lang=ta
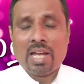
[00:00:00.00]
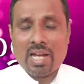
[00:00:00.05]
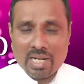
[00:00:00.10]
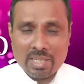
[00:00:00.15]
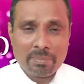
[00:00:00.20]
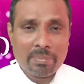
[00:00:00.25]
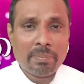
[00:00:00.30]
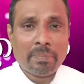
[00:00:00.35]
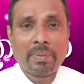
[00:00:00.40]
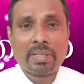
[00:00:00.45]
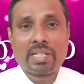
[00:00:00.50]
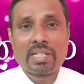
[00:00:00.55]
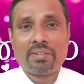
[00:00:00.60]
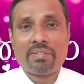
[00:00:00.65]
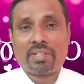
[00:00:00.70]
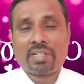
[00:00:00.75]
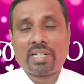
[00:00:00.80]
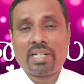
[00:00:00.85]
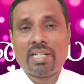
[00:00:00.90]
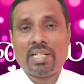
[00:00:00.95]

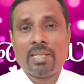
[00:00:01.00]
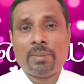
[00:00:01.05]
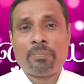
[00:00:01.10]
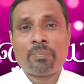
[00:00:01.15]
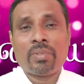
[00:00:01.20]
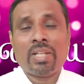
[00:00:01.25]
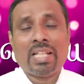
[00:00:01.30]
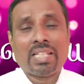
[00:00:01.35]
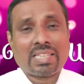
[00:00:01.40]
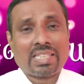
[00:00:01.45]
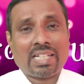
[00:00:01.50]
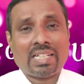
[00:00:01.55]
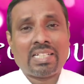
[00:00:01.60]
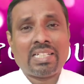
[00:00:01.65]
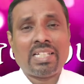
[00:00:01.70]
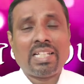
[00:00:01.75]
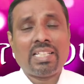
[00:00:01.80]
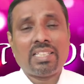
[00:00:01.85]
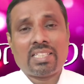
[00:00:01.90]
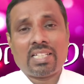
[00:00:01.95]
அன்புமிக்கவர்களே
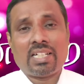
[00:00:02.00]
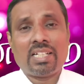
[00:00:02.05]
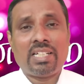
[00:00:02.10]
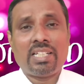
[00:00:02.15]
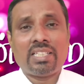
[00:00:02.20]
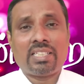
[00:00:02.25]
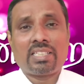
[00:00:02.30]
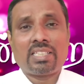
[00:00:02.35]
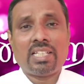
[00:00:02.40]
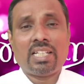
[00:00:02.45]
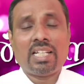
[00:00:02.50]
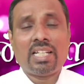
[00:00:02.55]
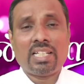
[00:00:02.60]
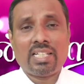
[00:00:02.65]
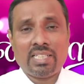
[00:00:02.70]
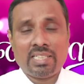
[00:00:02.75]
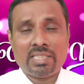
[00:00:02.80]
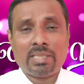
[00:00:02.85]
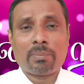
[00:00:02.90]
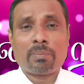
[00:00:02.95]
தன்னை தண்டித்த
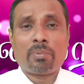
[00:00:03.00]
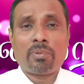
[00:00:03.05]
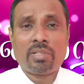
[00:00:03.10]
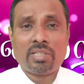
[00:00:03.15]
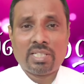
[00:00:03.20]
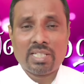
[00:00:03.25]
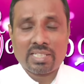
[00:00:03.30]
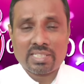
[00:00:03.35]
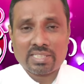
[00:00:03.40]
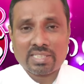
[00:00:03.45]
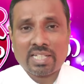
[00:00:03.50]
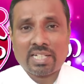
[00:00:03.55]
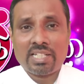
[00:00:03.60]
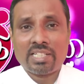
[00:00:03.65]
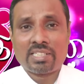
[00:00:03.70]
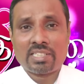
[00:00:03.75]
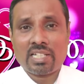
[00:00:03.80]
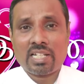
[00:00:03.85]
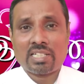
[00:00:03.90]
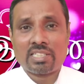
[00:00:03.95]
இந்த புனித
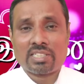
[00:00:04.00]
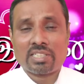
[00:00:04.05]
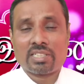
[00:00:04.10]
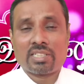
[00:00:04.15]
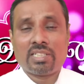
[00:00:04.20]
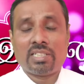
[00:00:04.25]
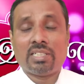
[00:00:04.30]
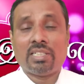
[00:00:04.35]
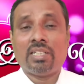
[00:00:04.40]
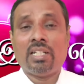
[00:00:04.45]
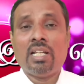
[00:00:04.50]
ஸ்தனிஸ்லாஸுக்கு